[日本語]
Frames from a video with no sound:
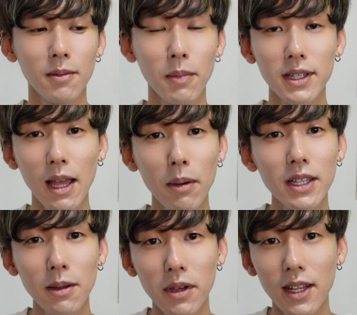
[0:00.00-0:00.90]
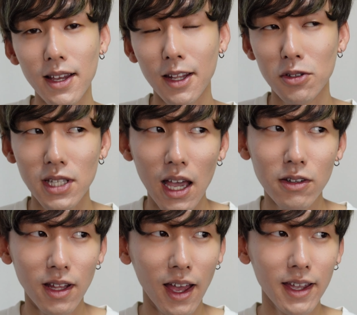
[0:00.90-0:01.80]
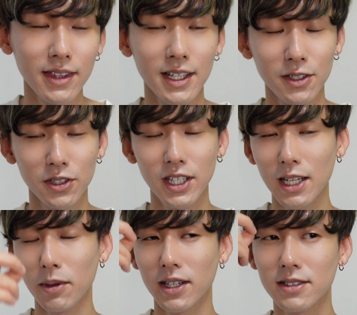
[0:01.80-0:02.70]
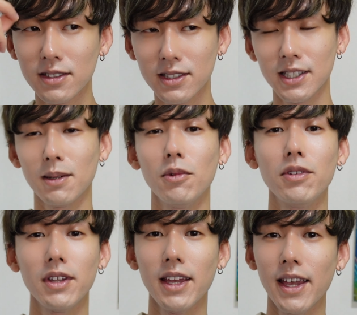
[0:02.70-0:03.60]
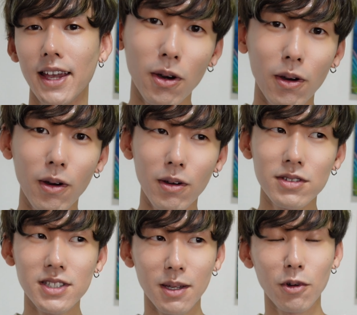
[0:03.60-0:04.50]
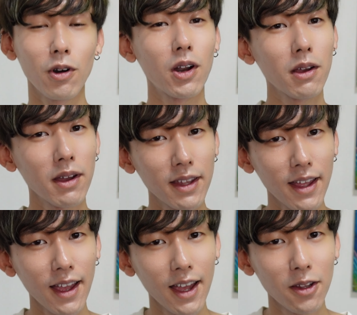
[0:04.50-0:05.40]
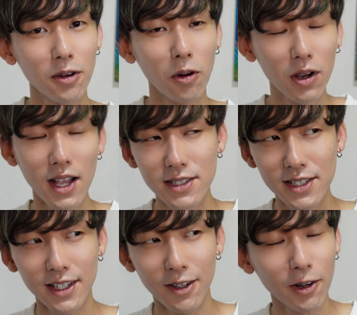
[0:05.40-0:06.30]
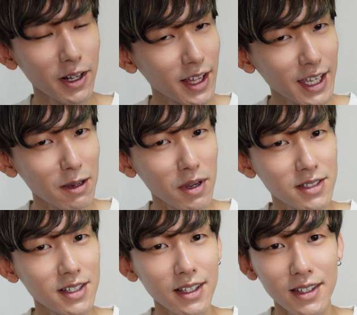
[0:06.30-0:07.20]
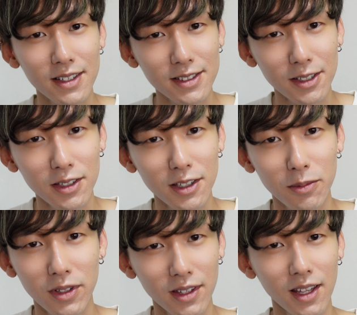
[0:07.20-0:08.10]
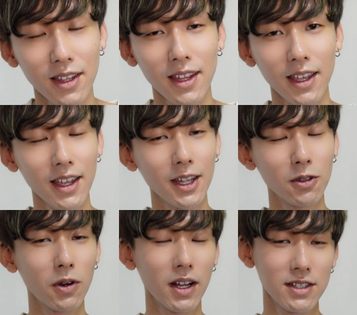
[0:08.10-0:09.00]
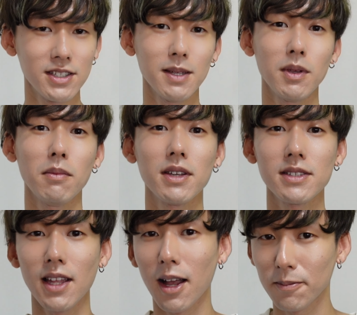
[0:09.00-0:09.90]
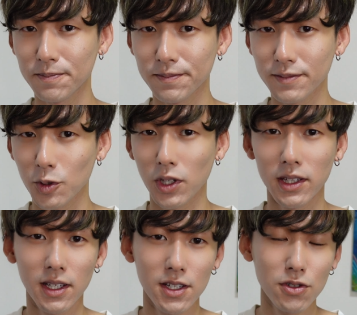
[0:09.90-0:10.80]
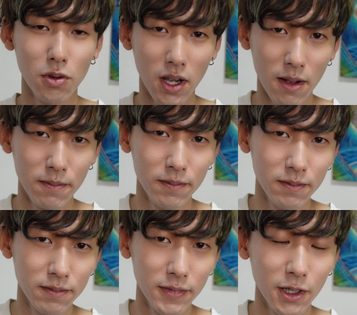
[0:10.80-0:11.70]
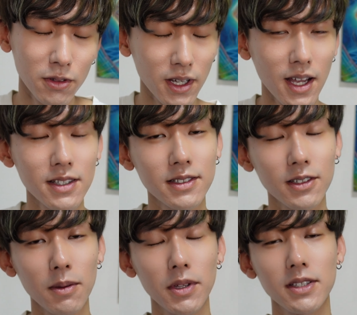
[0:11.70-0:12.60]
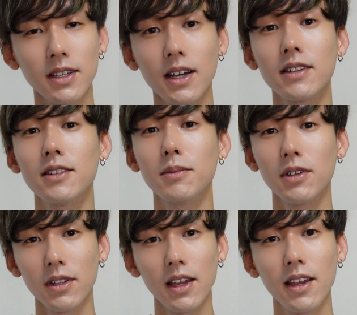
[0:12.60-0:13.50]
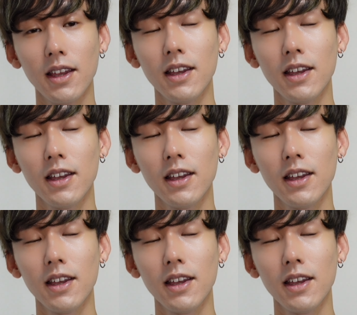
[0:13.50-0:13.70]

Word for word: まあたまたまね、あの、サウナ入ってる時テレビがついてたもんで、どうしてもこれはね、あの、おかしい、これだけは間違ってるぞって思ったんで、動画にしてみました。どうだったでしょうか。いろんな感想が皆さんあると思うんで、